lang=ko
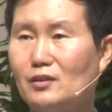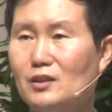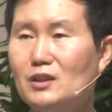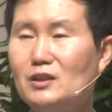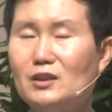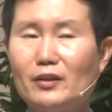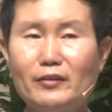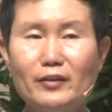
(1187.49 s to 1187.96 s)

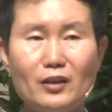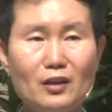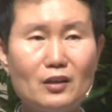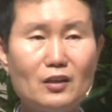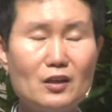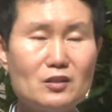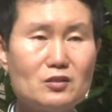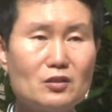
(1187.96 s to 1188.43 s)
2차
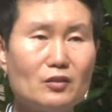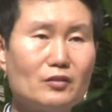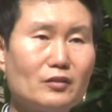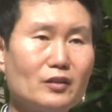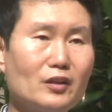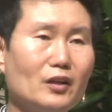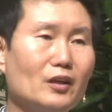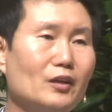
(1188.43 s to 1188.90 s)

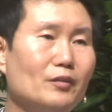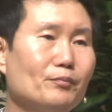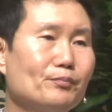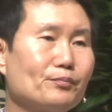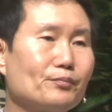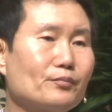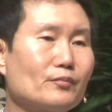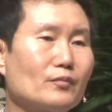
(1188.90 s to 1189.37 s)
세계대전 때
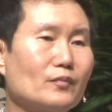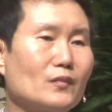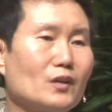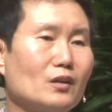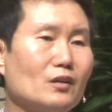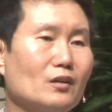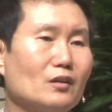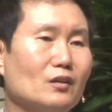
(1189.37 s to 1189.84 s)

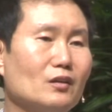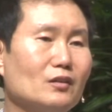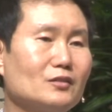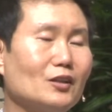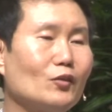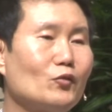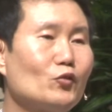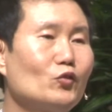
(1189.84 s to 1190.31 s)

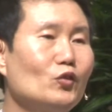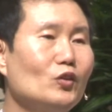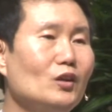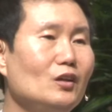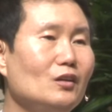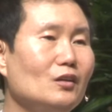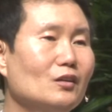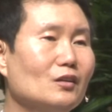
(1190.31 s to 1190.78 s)

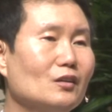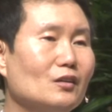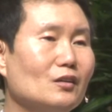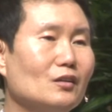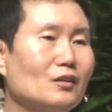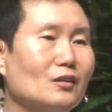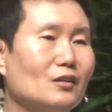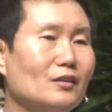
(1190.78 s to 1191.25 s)
적수인
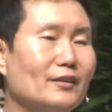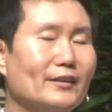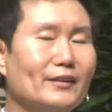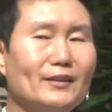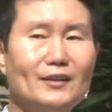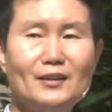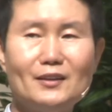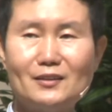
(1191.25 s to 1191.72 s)

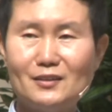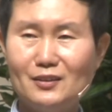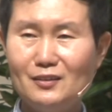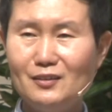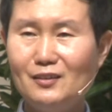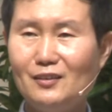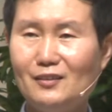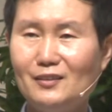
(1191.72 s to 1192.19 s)

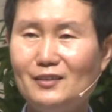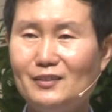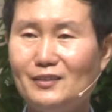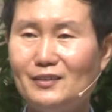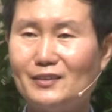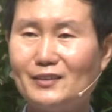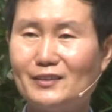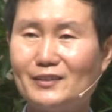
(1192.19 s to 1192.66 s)

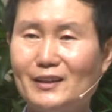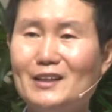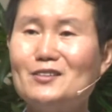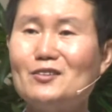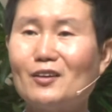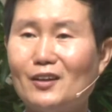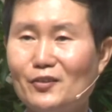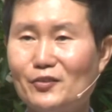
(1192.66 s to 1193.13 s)
히틀러를
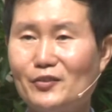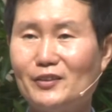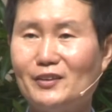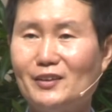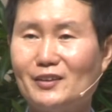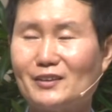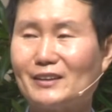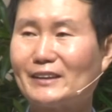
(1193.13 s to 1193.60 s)
대적할 수
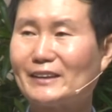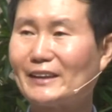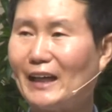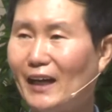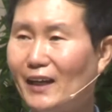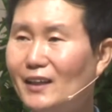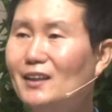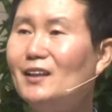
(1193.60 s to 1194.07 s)
있는 그
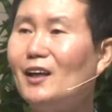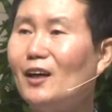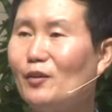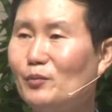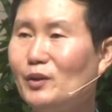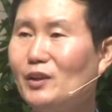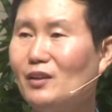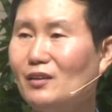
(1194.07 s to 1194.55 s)

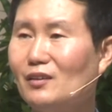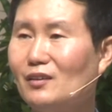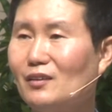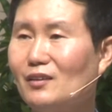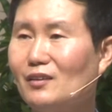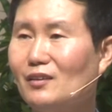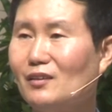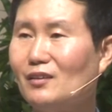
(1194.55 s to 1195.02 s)
강인함이
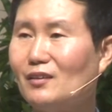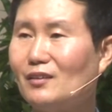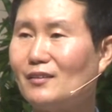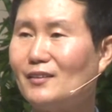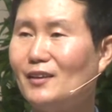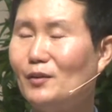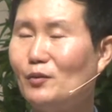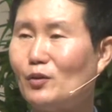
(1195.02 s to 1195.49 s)

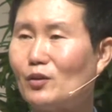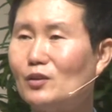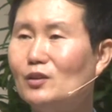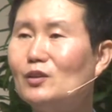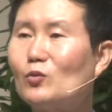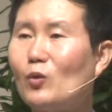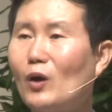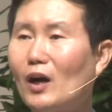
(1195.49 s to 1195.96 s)
그의
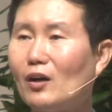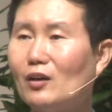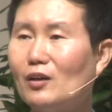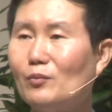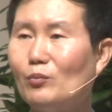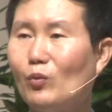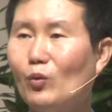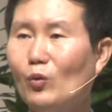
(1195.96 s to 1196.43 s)
그
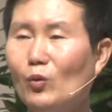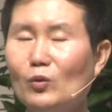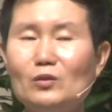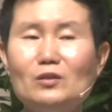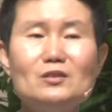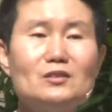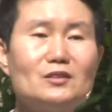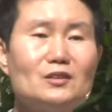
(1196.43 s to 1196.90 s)
과거의
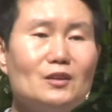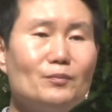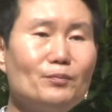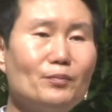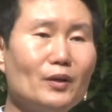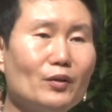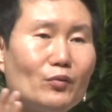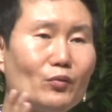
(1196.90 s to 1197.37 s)
모든
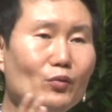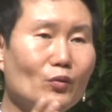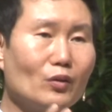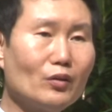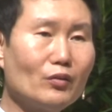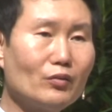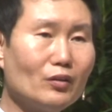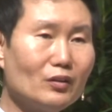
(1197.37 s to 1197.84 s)
실패
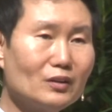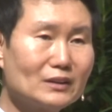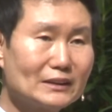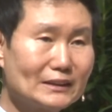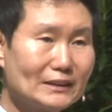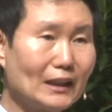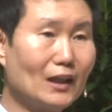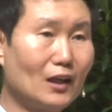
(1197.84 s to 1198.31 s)

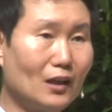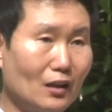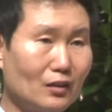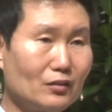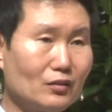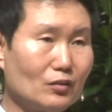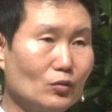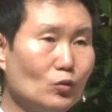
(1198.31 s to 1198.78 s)
속에서
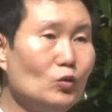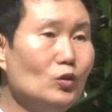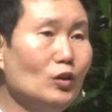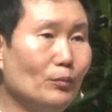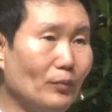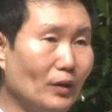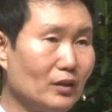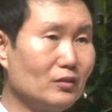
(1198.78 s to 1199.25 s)
자라났던
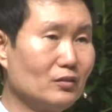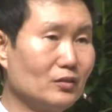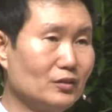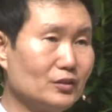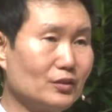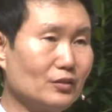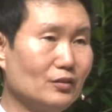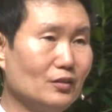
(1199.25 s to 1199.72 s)
훈련받은
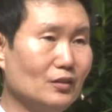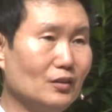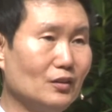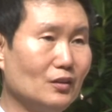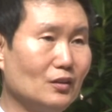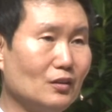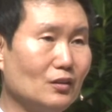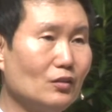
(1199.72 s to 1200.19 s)
거죠.
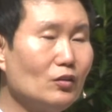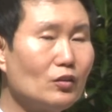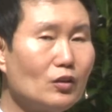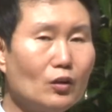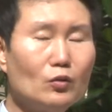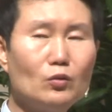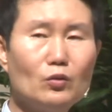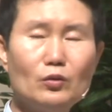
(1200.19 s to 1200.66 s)
근데
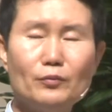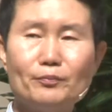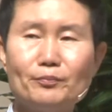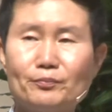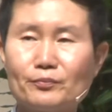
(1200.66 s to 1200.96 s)
결국은